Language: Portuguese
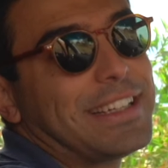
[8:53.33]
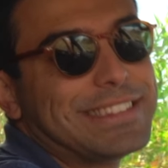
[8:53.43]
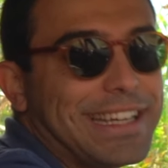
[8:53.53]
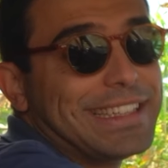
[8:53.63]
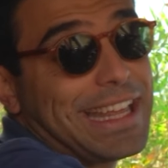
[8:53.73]
lá
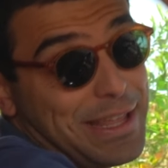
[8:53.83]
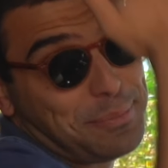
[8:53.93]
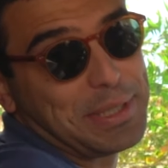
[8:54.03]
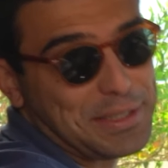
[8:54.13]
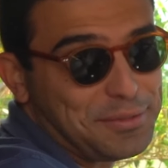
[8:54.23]
está, dada a
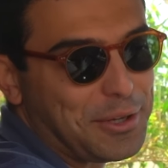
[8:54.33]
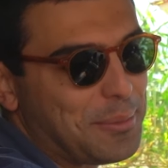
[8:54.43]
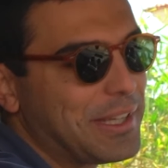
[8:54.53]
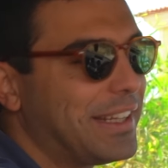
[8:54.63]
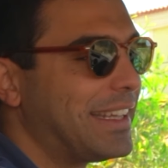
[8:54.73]

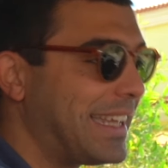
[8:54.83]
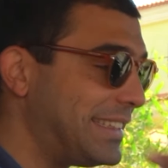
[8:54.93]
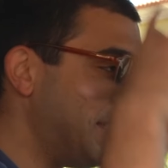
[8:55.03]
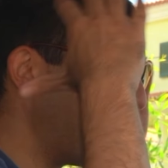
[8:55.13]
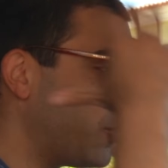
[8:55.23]
plataforma dele, ele é
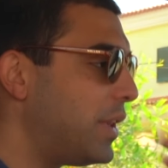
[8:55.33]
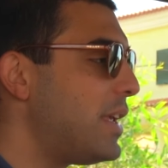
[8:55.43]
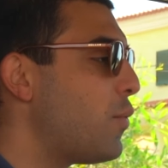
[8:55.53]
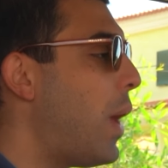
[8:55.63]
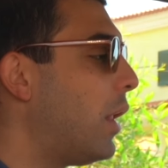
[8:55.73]
assim
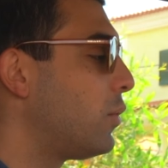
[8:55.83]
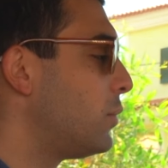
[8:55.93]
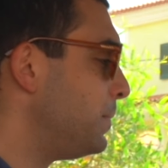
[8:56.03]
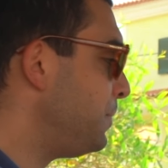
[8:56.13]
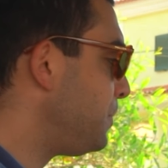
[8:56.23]
gordinho,
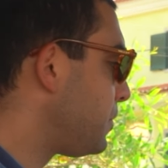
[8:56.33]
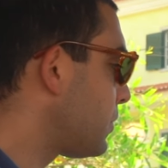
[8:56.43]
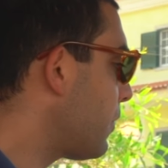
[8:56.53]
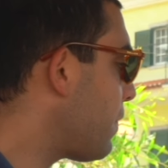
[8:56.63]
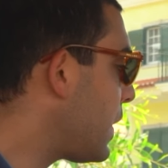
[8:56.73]
alto.
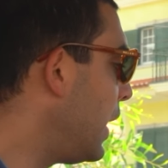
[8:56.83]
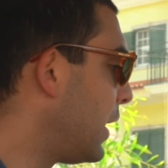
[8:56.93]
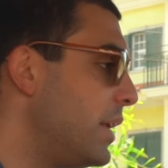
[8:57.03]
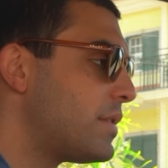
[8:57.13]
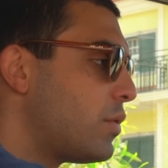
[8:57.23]

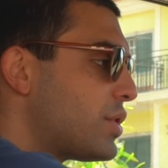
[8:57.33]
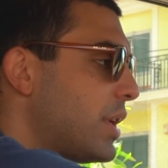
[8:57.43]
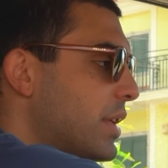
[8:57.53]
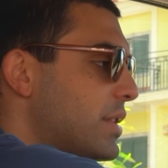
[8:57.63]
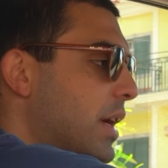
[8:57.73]
Aqui são
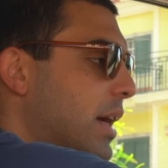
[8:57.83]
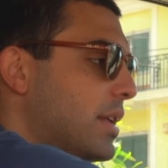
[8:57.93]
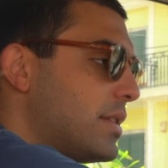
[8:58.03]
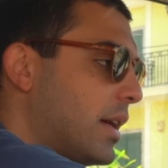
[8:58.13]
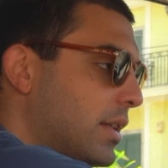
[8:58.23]
saídas de ar,
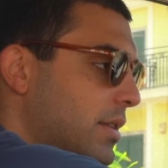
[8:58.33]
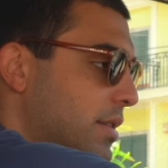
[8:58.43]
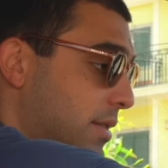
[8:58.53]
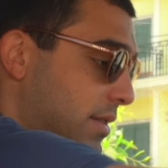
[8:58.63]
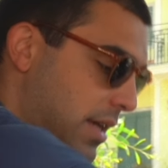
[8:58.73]
exato,
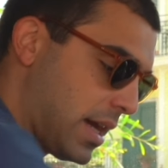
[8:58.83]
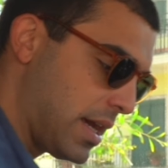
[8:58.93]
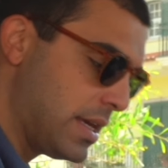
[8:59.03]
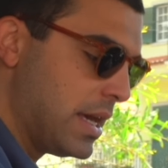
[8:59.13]
isto sai.